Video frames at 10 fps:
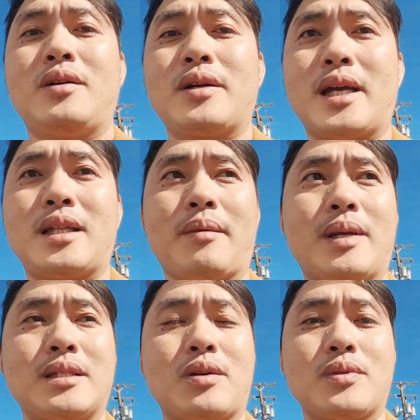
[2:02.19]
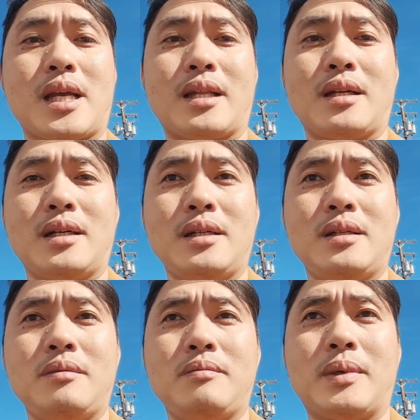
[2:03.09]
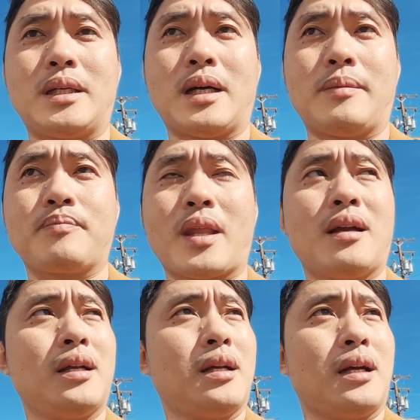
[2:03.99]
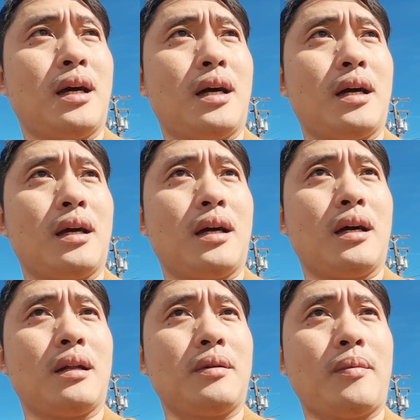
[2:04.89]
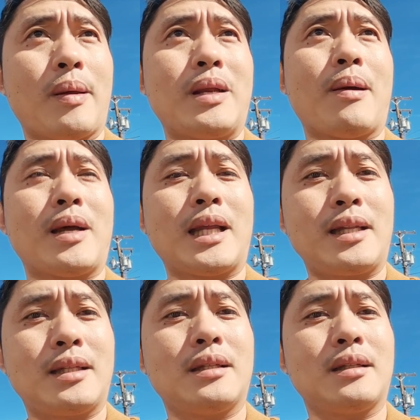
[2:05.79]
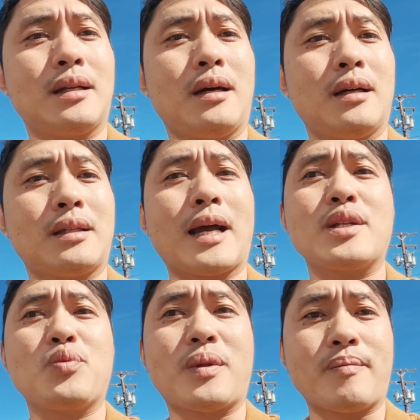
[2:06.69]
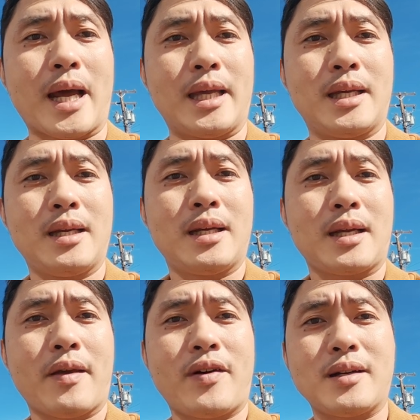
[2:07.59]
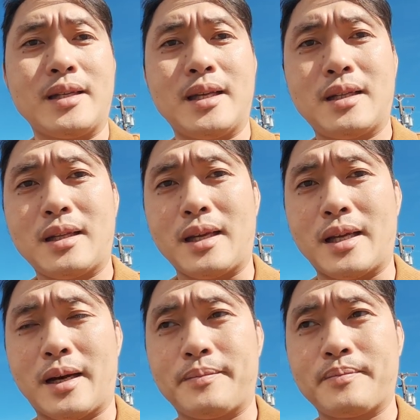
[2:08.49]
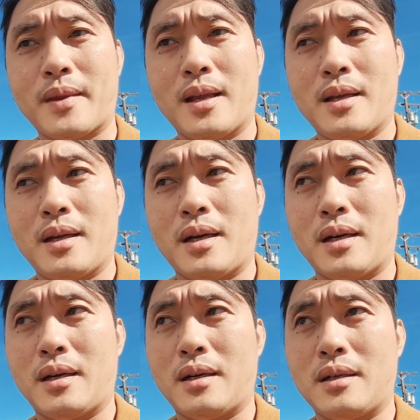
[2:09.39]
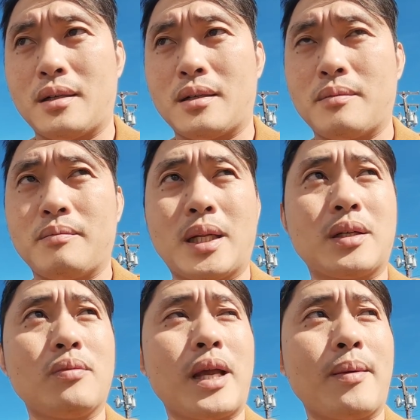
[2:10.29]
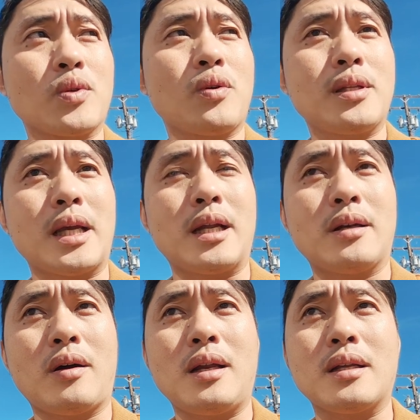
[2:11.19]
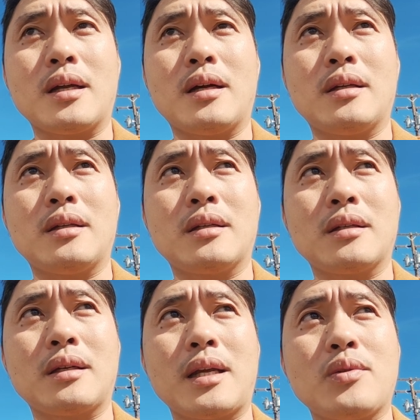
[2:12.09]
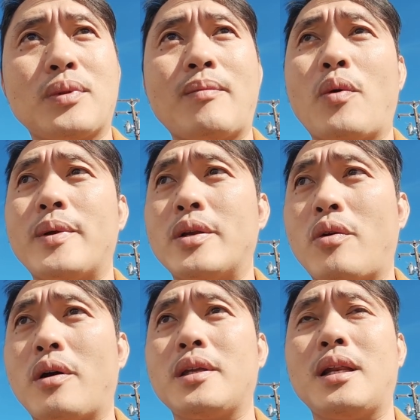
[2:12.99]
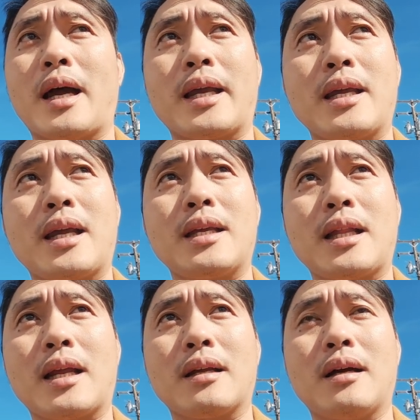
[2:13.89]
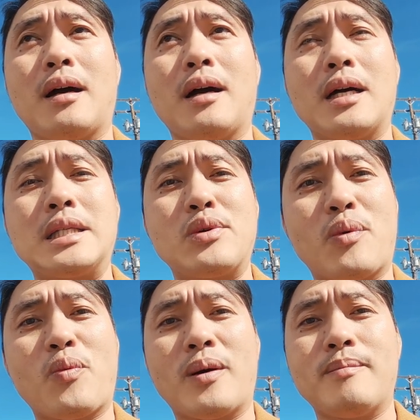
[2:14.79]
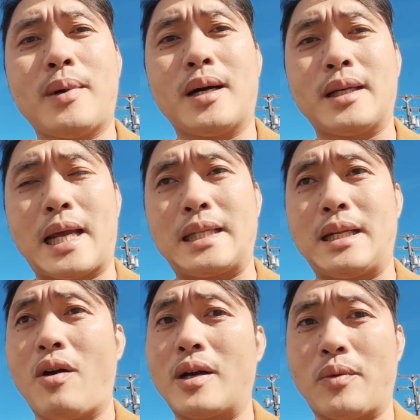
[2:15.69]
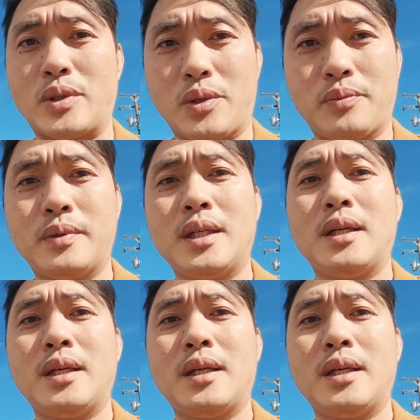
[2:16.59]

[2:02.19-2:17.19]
ok thì mình cũng sẽ tới mình uh, uh, hôm nay mình làm bài test uh, tại cái trung tâm này cái vấn đề chính thì uh, Uh, mình cũng nghe một số anh chị nói là uh, cái trung tâm Open Door với lại cái cái thằng uh, New Consumer này thì nó hoạt động chung